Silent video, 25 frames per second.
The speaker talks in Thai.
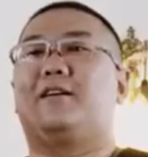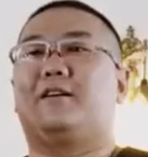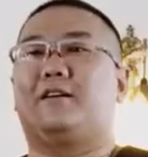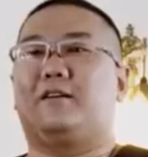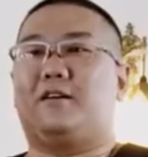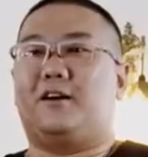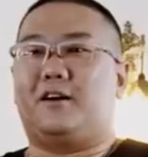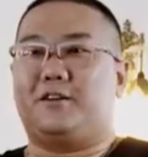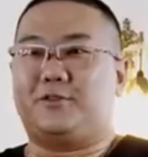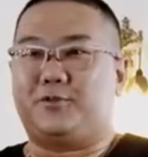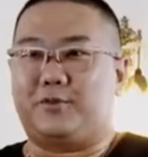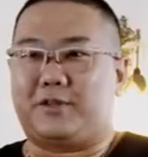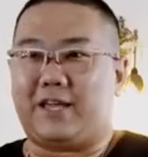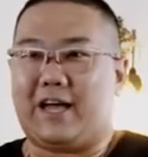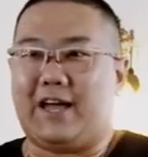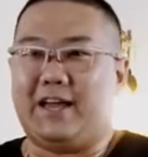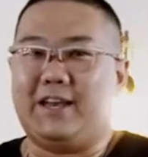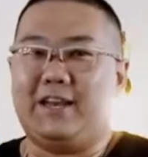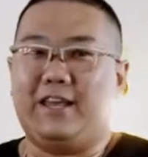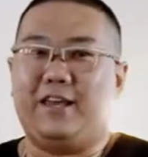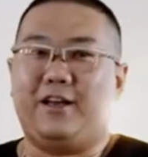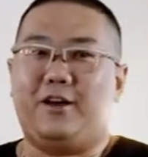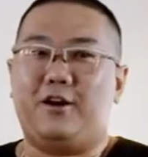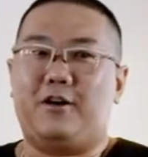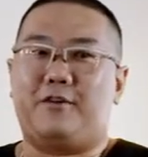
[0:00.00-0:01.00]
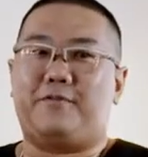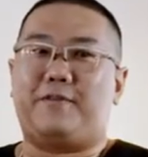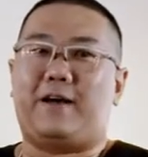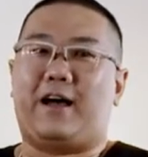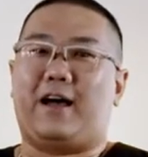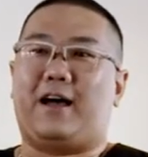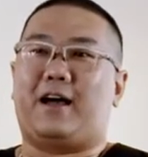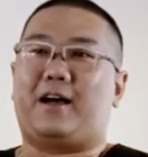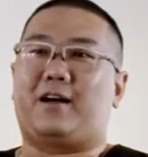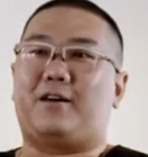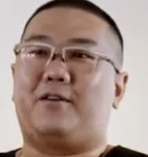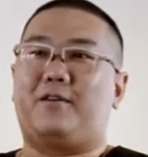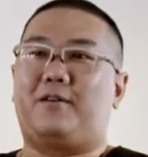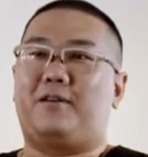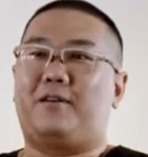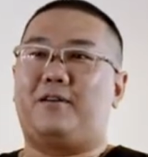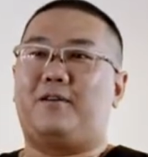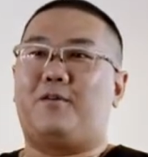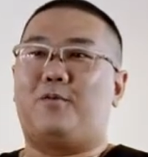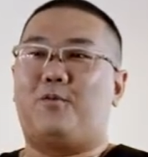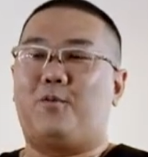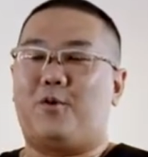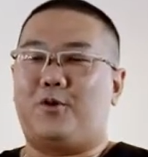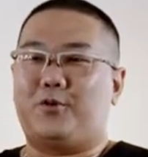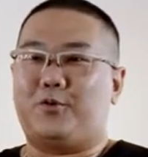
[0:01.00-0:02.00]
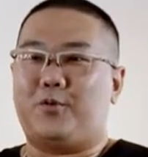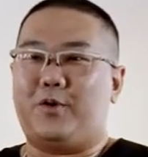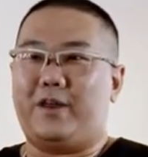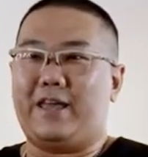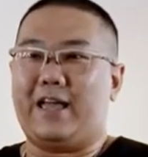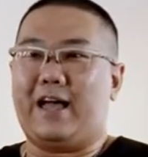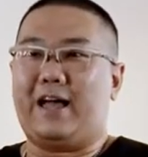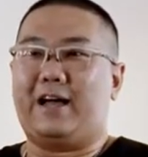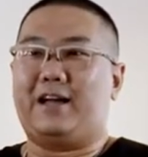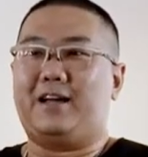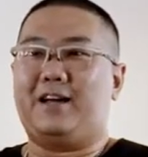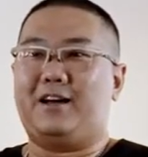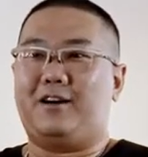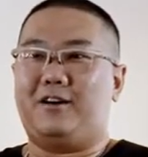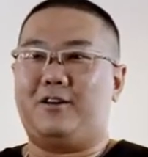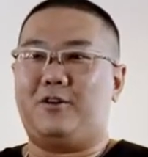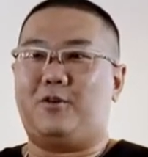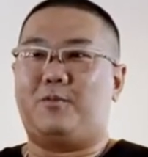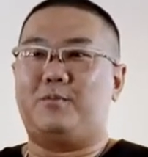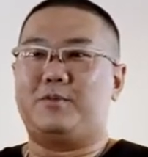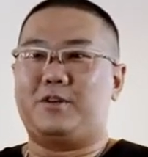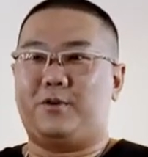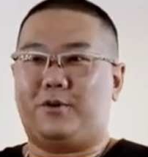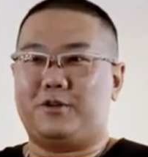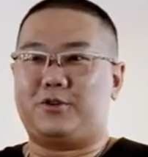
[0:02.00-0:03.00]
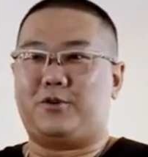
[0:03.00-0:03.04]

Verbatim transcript: ก็สุดท้ายนี้ก็ฝากวงดุริยางเครื่องลมโย